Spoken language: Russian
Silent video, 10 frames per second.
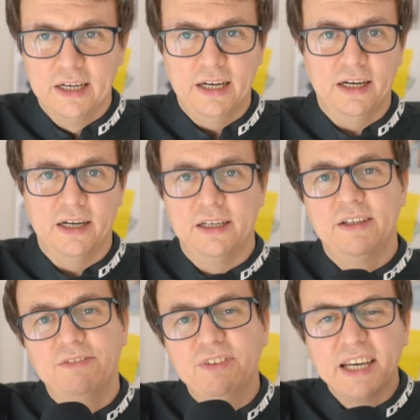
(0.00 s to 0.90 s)
э,
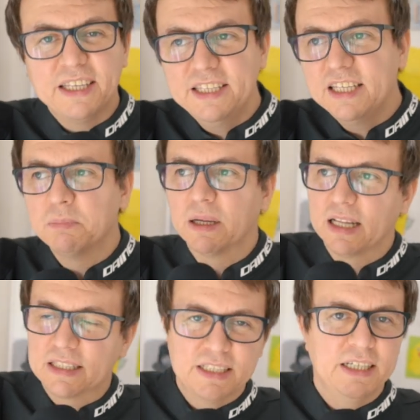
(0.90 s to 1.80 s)
кредит,
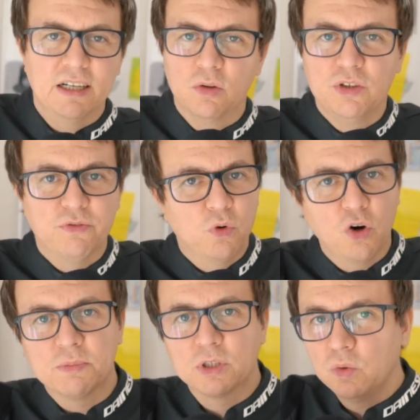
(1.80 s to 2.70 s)
мотоцикл ни в
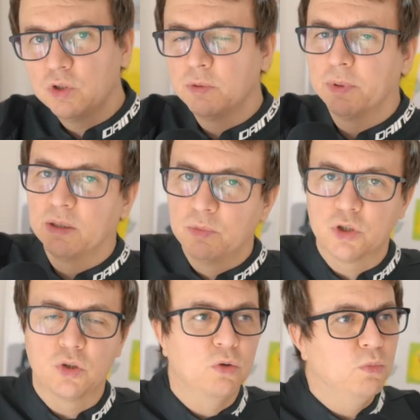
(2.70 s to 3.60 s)
коем случае, потому
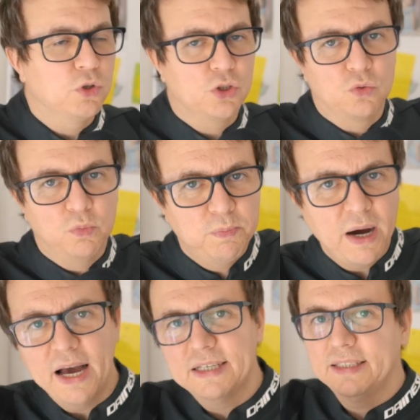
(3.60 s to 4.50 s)
что он может
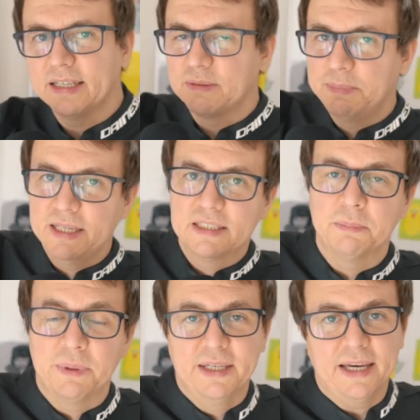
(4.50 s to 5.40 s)
упасть, разбиться,
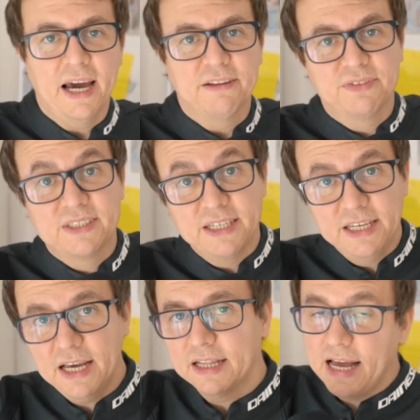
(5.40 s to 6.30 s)
потеряет в
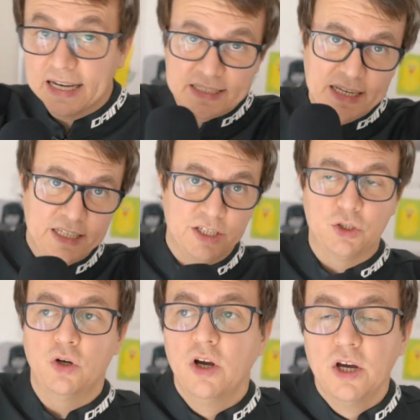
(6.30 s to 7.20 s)
цене. Да, кстати,
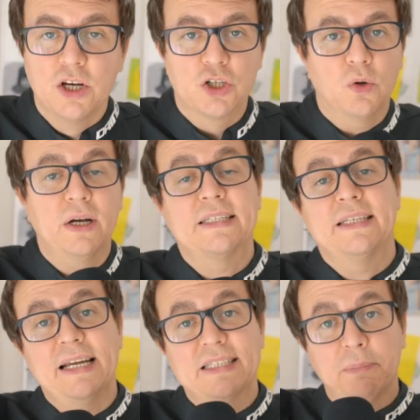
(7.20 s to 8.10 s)
еще что
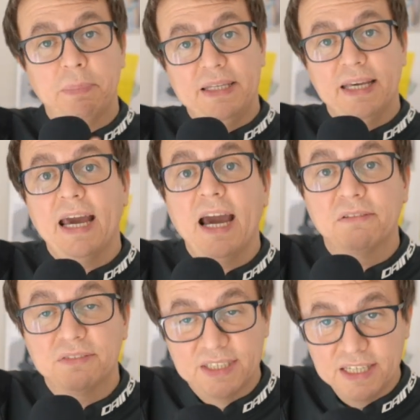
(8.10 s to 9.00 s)
касается потеряет
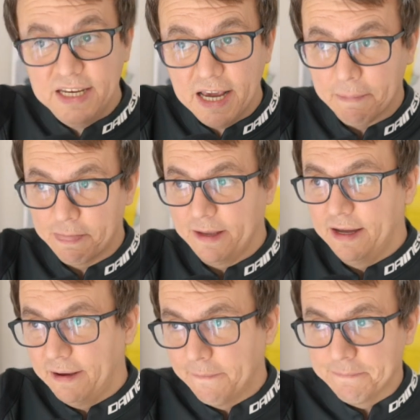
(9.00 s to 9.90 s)
в цене
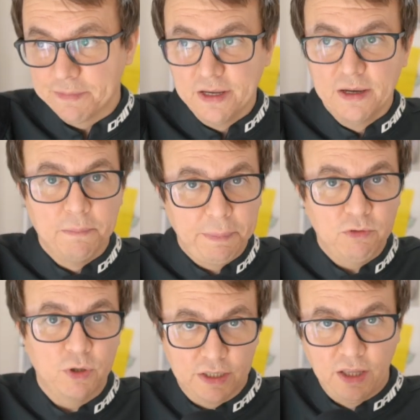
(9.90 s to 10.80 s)
эм,
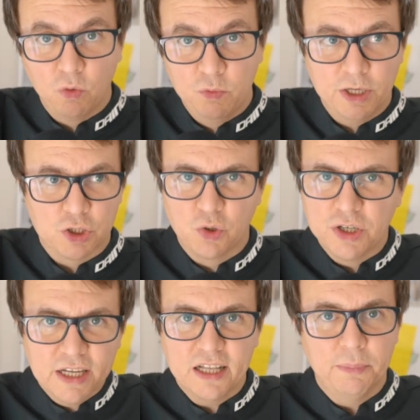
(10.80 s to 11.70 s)
приводят аргумент, что
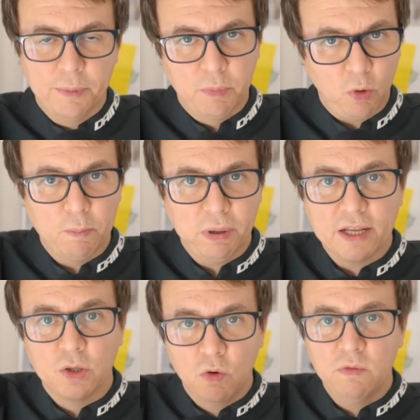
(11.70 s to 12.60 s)
не надо
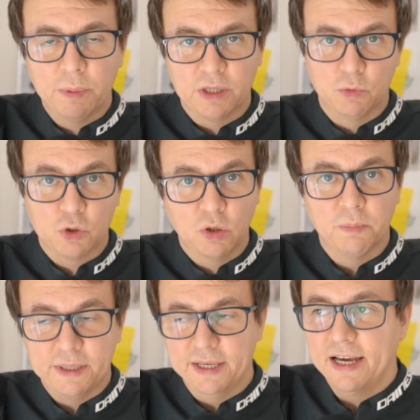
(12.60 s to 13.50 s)
брать новый, потому что он
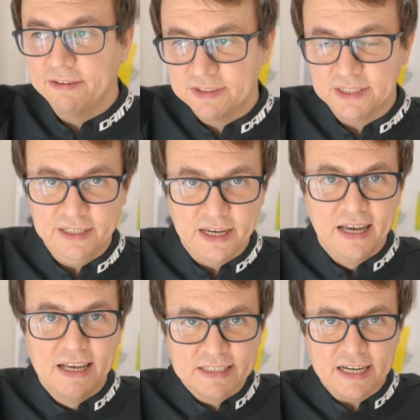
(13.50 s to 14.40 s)
потеряет в цене.
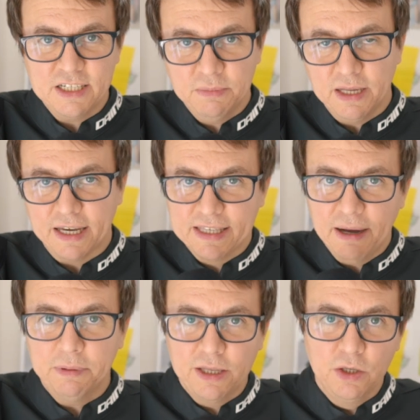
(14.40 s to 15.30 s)
Скажем так, я
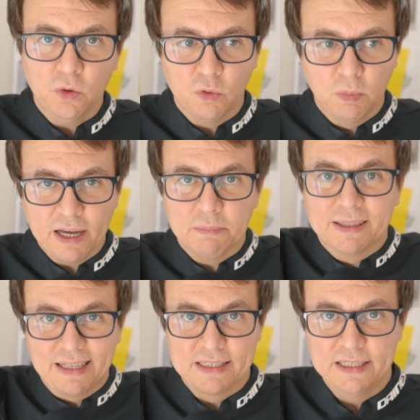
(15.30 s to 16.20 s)
планирую брать
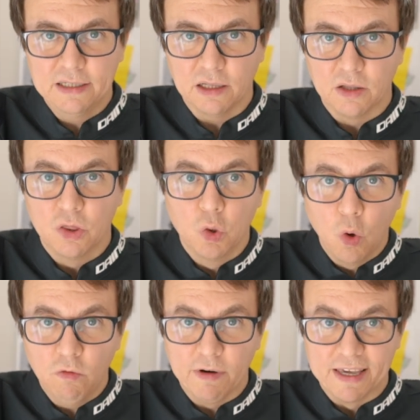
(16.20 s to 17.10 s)
мотоцикл
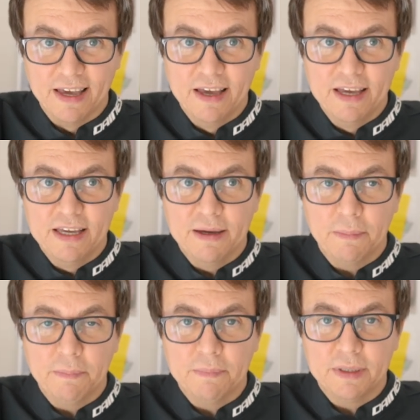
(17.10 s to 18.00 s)
новый,
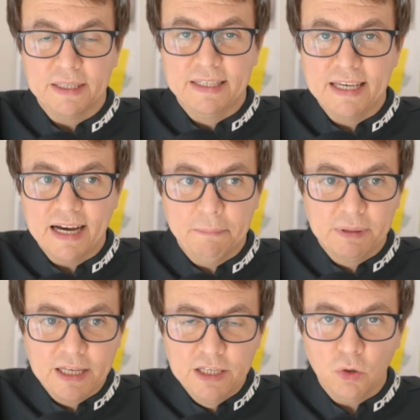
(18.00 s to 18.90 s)
я
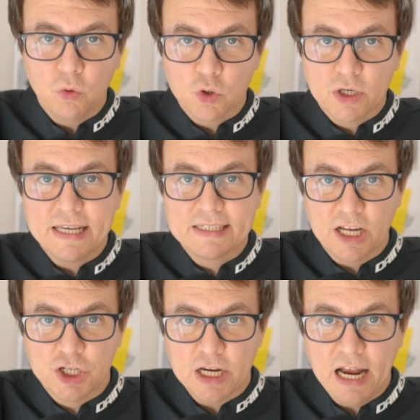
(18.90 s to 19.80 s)
планирую уже
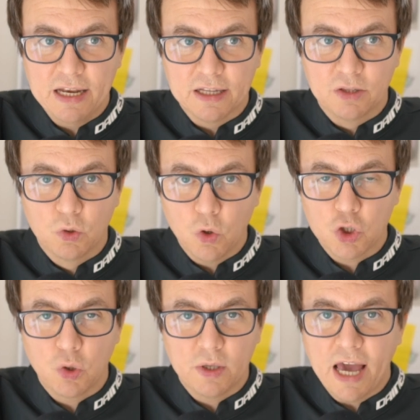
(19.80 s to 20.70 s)
изначально то,
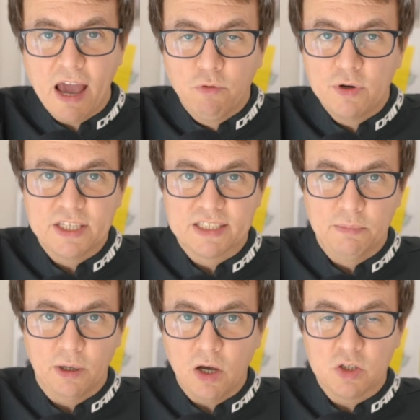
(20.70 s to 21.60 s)
что я его не
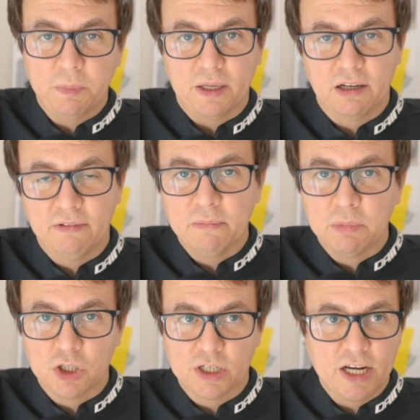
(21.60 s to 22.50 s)
собираюсь продавать в
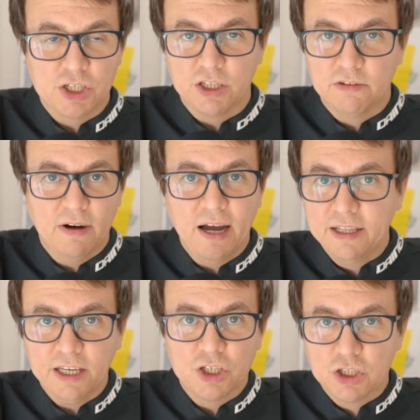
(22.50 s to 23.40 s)
ближайшие 2,
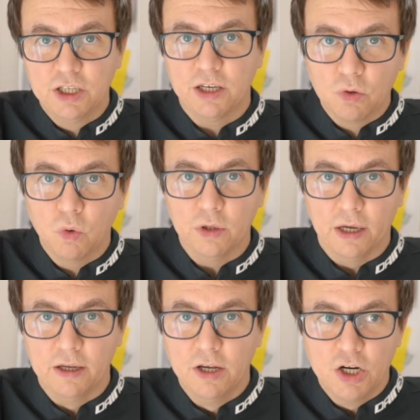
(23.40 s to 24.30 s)
3, 4
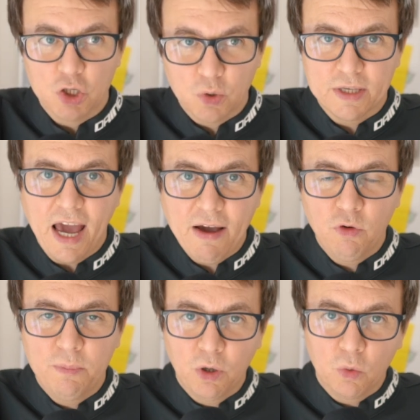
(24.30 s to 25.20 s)
года. Что я
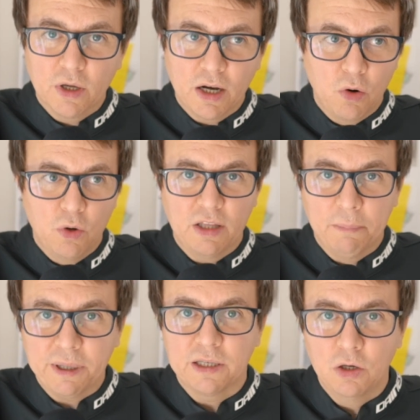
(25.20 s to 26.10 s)
его беру на какой-то
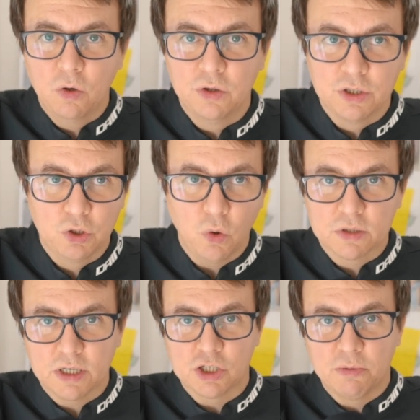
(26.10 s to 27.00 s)
определенный срок,
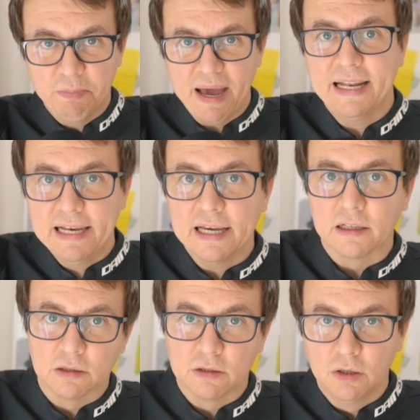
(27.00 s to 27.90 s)
скажем, 5
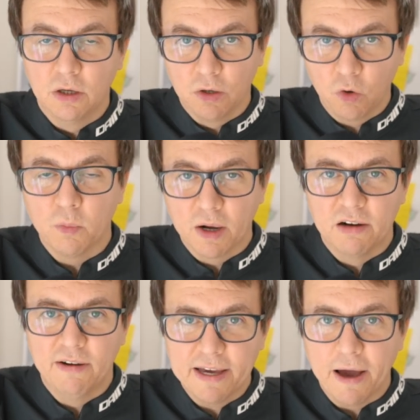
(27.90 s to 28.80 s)
лет, грубо
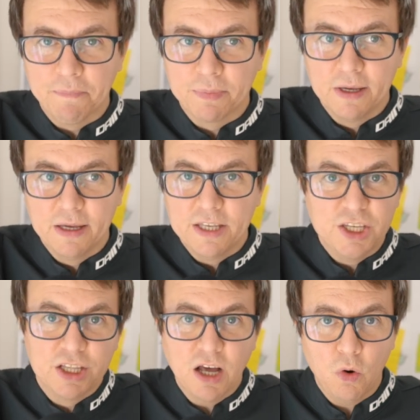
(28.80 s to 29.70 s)
говоря,
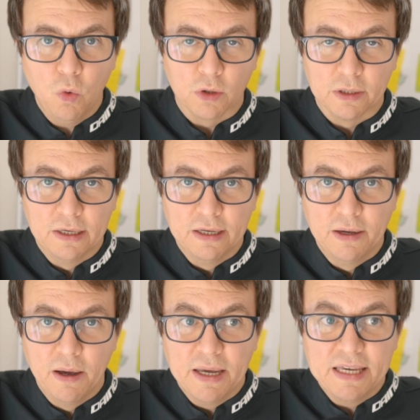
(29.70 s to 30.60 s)
не на год.
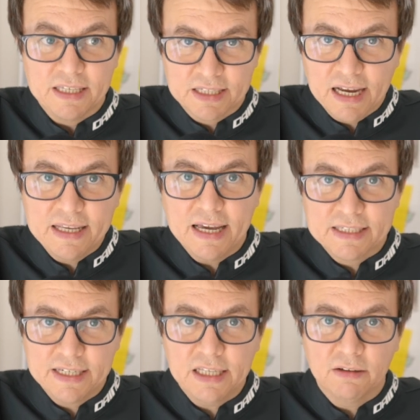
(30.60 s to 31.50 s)
Исходя
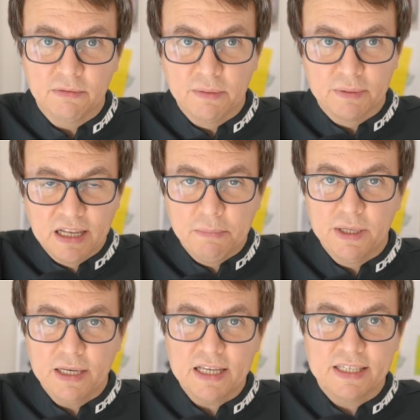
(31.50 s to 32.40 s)
из этого, для
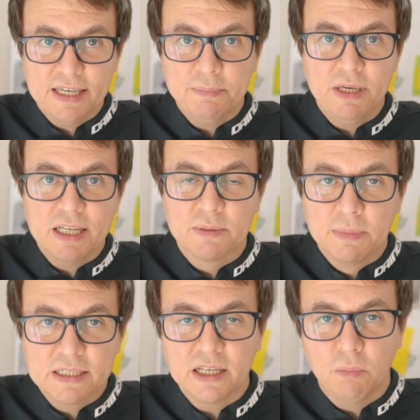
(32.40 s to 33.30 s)
меня имеет
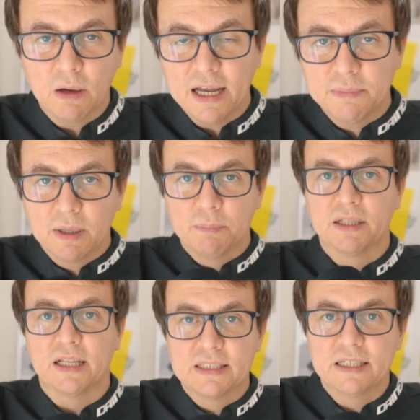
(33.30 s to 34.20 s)
смысл брать мо-
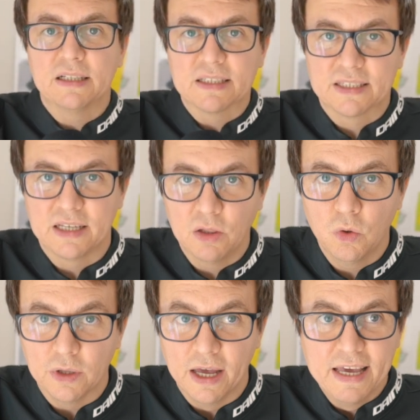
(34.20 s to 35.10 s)
мотоцикл с
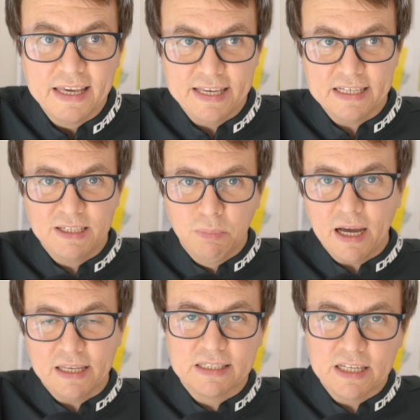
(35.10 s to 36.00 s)
салона. Если
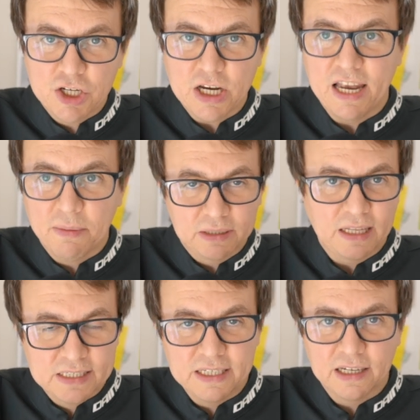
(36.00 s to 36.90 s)
брать изначально
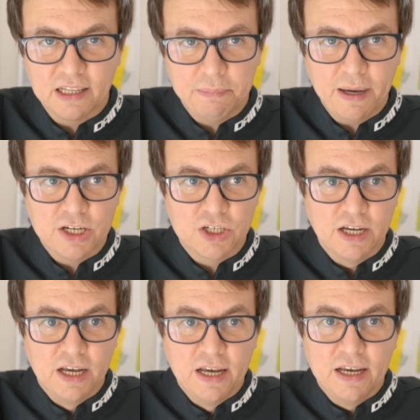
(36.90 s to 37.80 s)
мотоцикл, опять же,
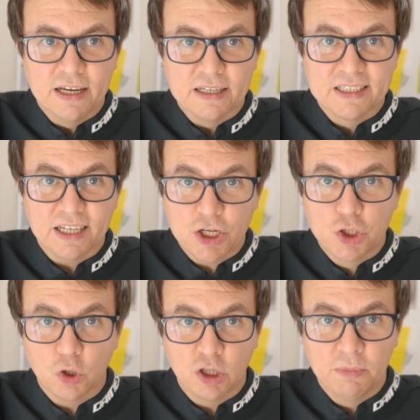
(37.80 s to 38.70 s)
э, с
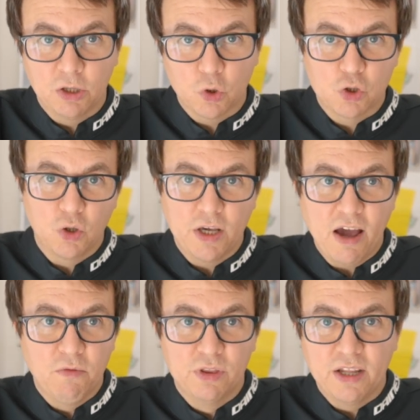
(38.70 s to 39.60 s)
расчетом на то, что я
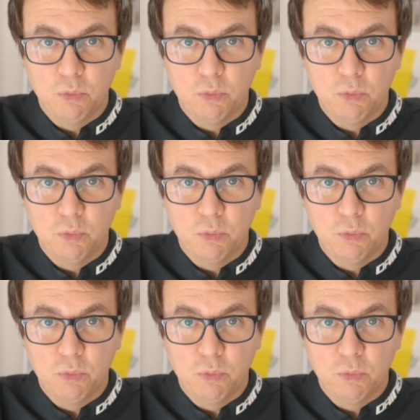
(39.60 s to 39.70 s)
его на